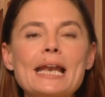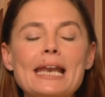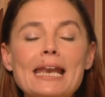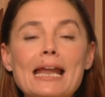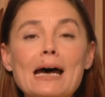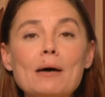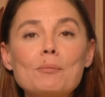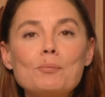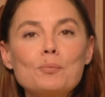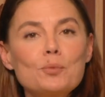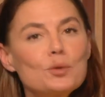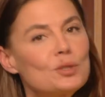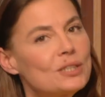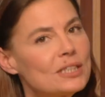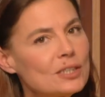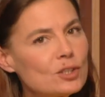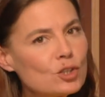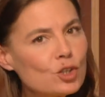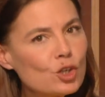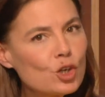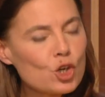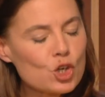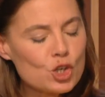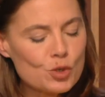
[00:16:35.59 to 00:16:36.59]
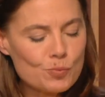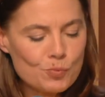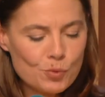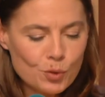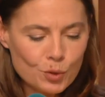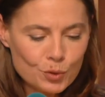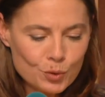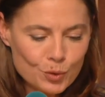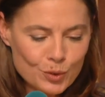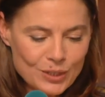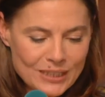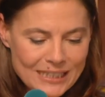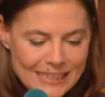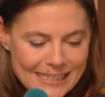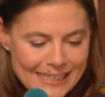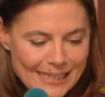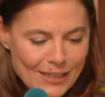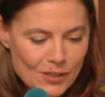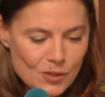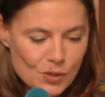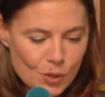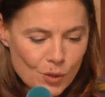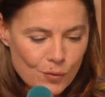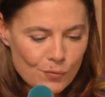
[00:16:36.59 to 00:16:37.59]
la petite cloche pour nous
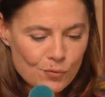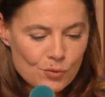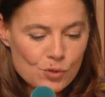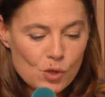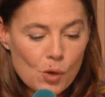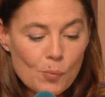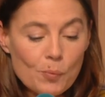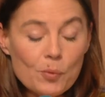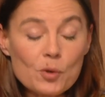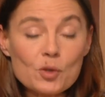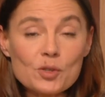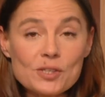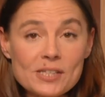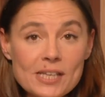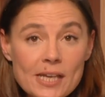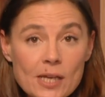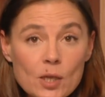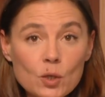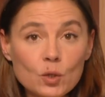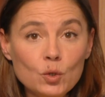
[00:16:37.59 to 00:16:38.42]
dire ce que vous en pensez.